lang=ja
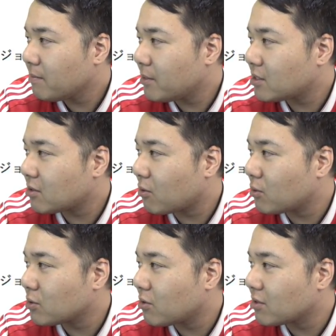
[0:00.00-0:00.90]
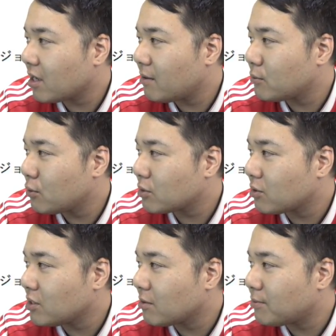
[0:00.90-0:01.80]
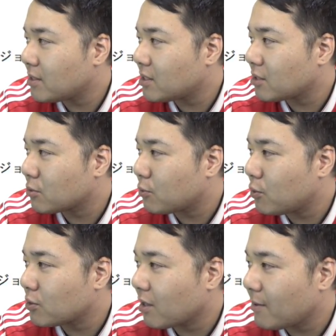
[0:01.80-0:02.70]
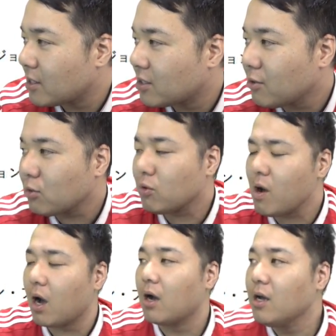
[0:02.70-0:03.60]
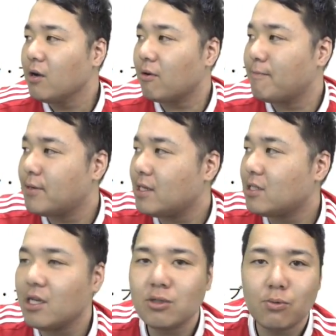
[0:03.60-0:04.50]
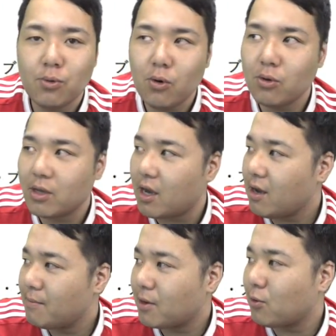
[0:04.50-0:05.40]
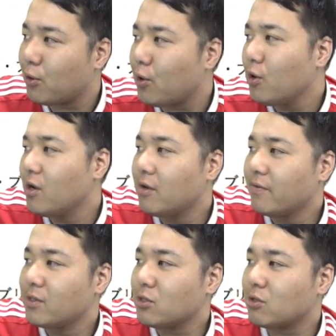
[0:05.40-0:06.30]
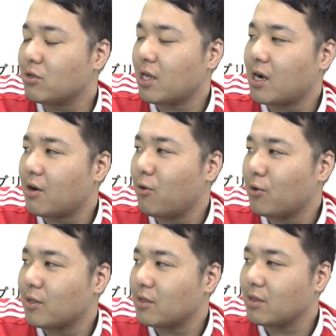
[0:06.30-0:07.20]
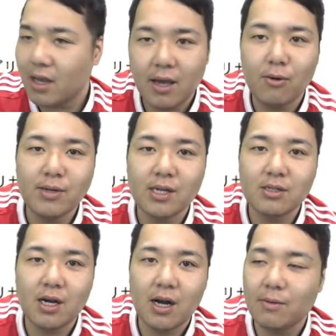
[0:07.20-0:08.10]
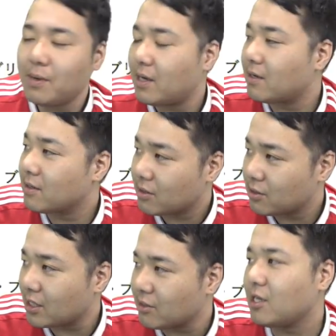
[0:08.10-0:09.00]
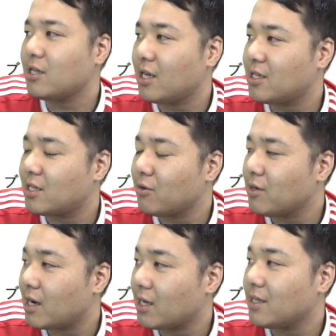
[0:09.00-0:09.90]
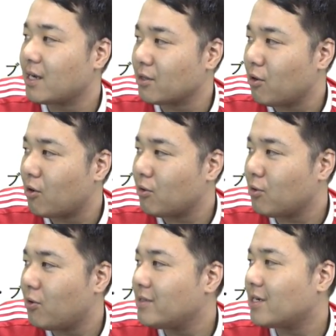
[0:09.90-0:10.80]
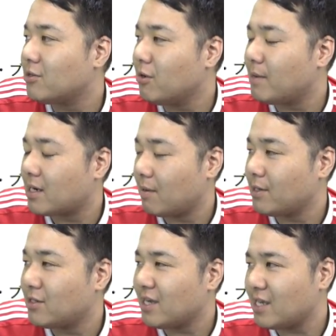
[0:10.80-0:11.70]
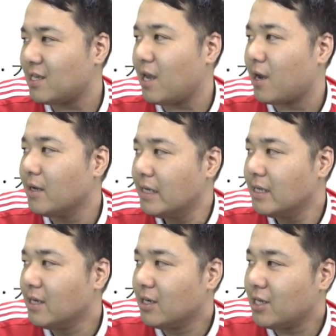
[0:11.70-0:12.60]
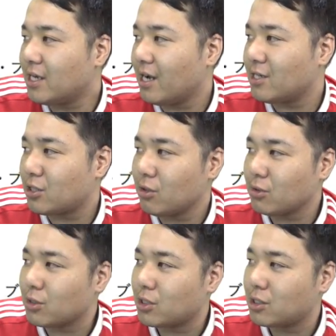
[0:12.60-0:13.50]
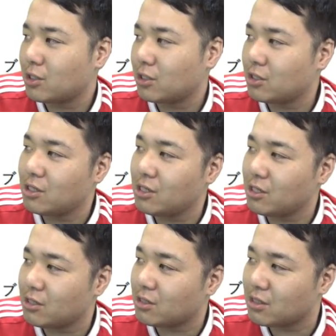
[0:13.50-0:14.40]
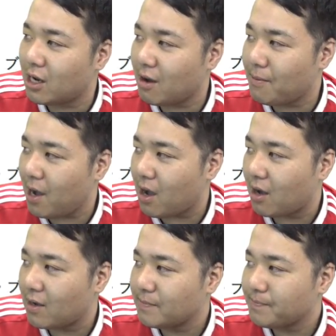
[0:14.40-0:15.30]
ベストコンソールゲームをソニーのプレイステーション4のために。っていうことは、これプレイステーション4で、まあ、この、ちょっとなんかこう、ね、翻訳が、まぐちゃぐちゃってなっててよくわかんないけど、この翻訳をま噛み砕いて理解しようとするならば、